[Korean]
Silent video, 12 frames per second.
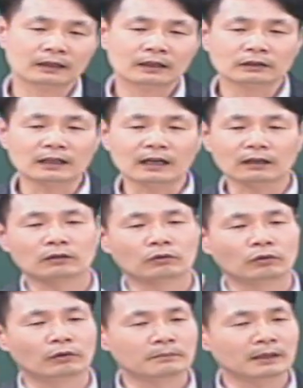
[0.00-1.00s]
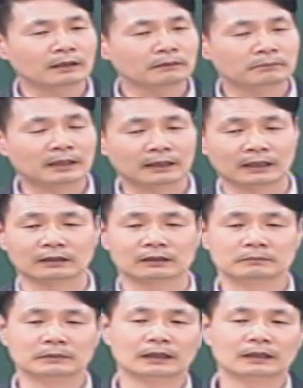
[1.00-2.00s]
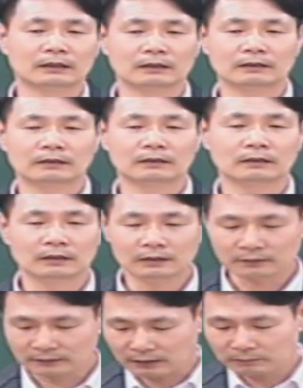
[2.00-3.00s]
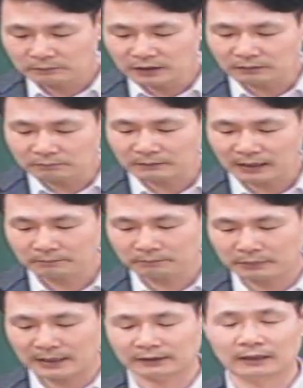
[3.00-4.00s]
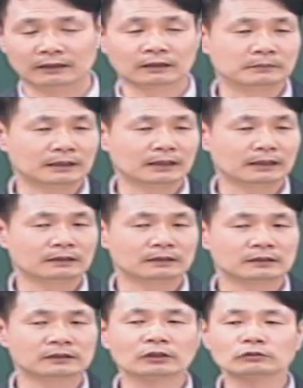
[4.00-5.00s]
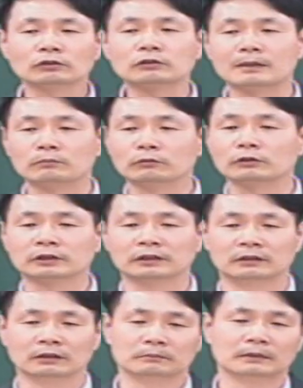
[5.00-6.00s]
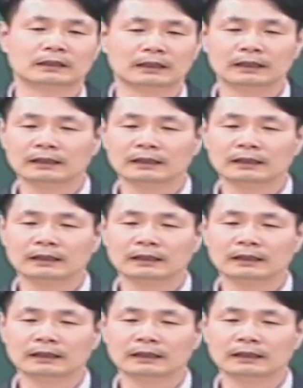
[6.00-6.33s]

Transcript: 딱 교회만 방해하는 겁니다. 딱 믿음만 빼앗아가는 겁니다. 성도들만 무너뜨리는 겁니다.